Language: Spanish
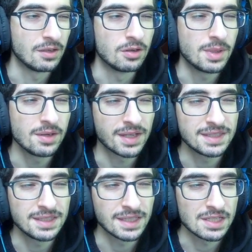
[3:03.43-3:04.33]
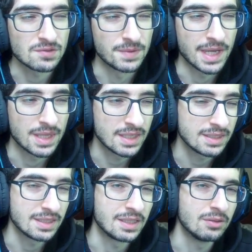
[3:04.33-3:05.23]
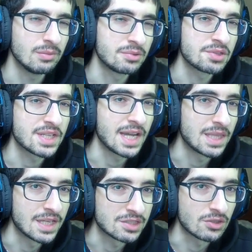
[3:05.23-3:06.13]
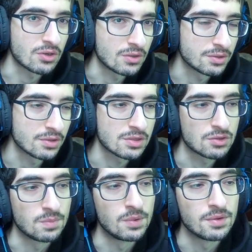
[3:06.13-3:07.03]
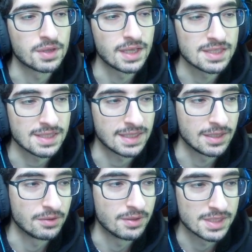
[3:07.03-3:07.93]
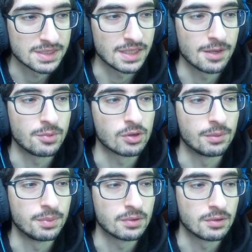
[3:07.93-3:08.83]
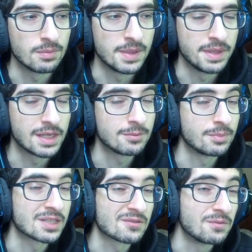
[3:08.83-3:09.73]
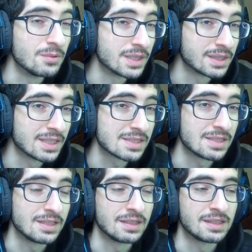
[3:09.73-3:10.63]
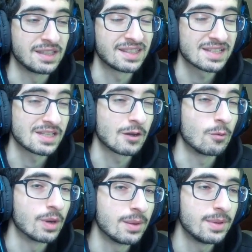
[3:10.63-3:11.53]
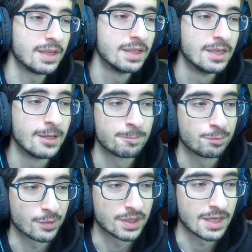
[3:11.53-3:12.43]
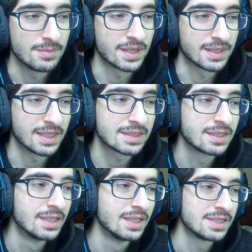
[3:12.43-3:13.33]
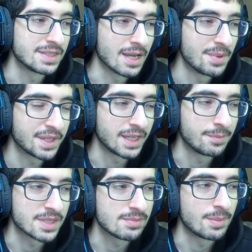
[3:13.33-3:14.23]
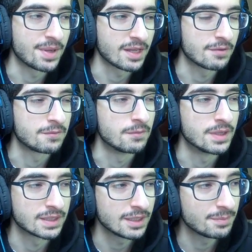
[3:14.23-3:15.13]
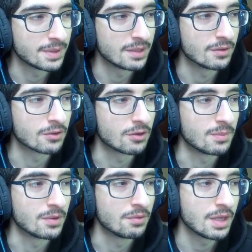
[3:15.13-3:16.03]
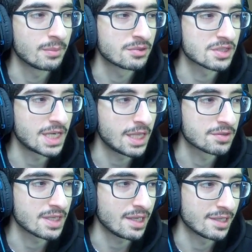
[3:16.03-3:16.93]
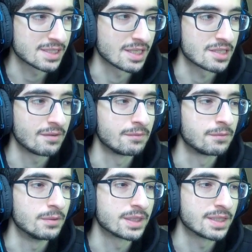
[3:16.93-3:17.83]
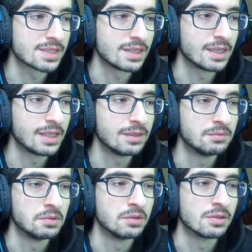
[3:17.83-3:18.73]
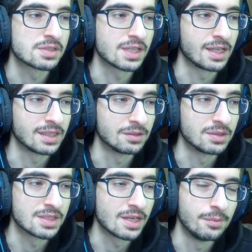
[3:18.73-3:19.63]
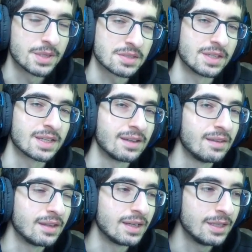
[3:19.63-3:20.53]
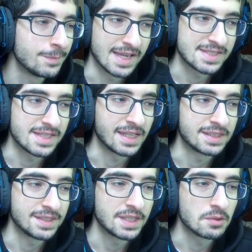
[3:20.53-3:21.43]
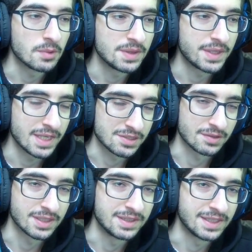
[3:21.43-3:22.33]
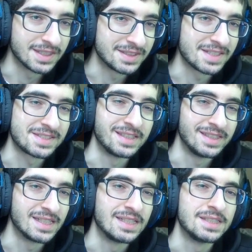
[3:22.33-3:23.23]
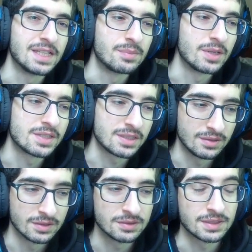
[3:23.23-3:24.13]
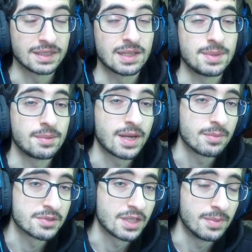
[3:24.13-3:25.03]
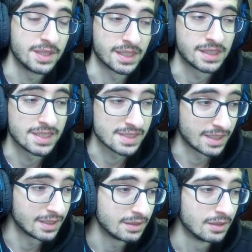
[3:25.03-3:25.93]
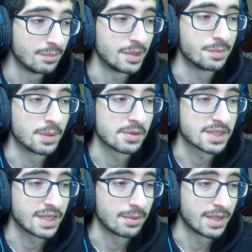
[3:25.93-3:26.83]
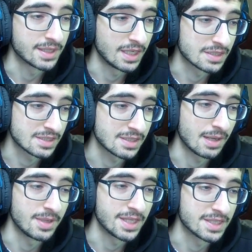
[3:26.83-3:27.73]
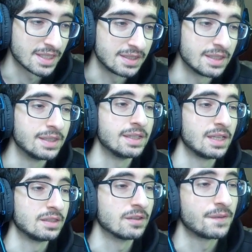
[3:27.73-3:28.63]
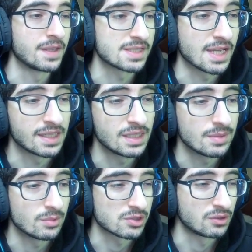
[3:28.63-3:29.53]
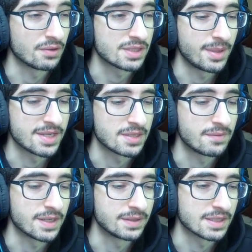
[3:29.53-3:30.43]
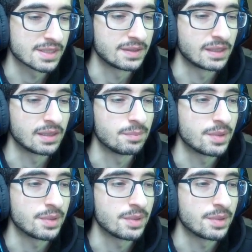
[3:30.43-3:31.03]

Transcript: Lo malo que tiene que es un hada y no hay muchos hadas rotos. Supongo que sacando este ya poco a poco vendrán más fuertes y quizás sea jugable. Porque en verdad Sí que es verdad que la pasiva parece fuerte, pero como no hay muchos aliados hadas que sean fuertes y tal, no sé qué tan útil será el personaje en general. Así que tened en cuenta eso, gente, antes de tirar línea nada por el estilo, que también hablaremos del banner que tal está, pero primero os quería hablar de las habilidades que tiene. Entonces, aquí tenemos dos habilidades diferentes, gente.